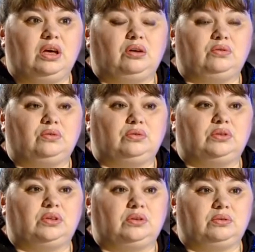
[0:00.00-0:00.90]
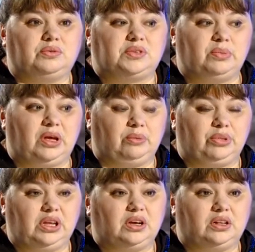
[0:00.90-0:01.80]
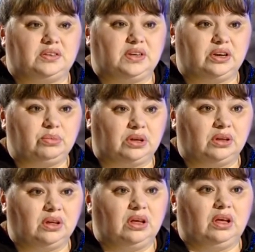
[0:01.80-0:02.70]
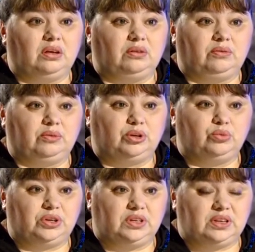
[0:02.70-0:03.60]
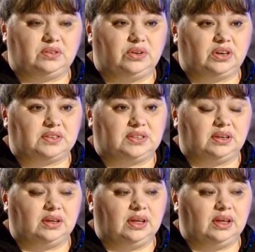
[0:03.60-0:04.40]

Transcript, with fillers: вот, э, сама я приехала с Крыма, в Крыму родилась, выросла.